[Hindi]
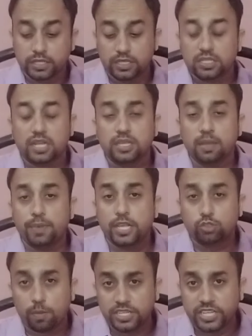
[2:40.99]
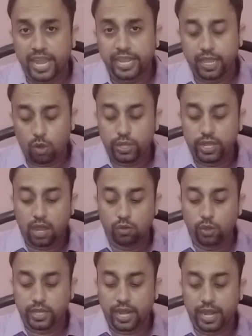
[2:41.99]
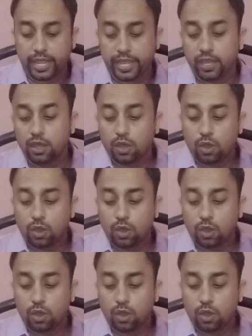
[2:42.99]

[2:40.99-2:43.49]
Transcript: जिस तरह से प्ले स्टोर पर जाएंगे और डाउनलोड करेंगे